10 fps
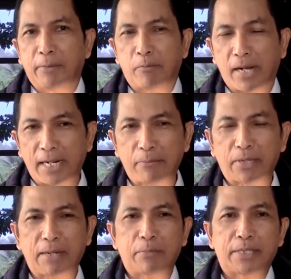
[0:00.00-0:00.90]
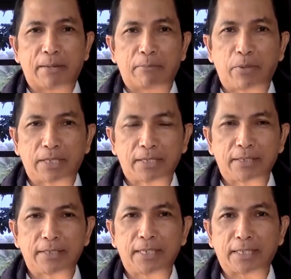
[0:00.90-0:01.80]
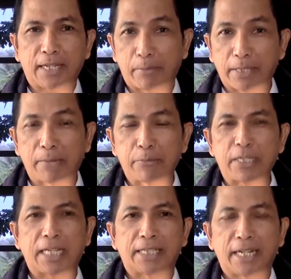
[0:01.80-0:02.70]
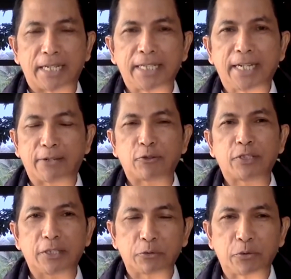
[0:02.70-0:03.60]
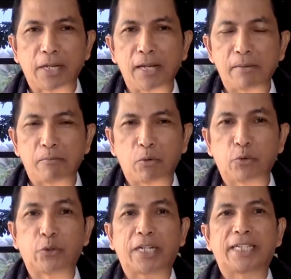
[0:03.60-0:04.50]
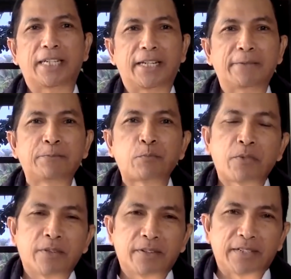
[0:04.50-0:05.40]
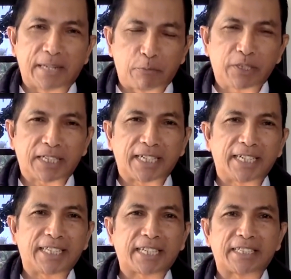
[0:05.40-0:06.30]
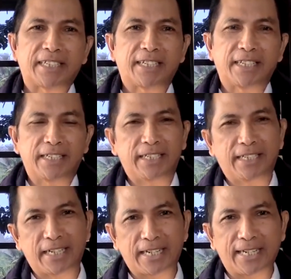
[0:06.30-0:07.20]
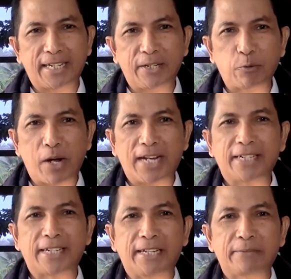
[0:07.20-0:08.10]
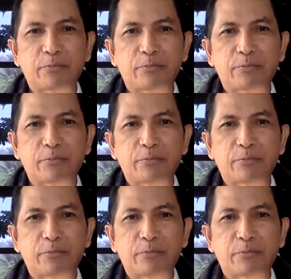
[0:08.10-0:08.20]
maka para pejabat yang terlibat dalam skandal ini harusnya sudah mengundurkan diri. Namun karena ini terjadi di negara Wakanda,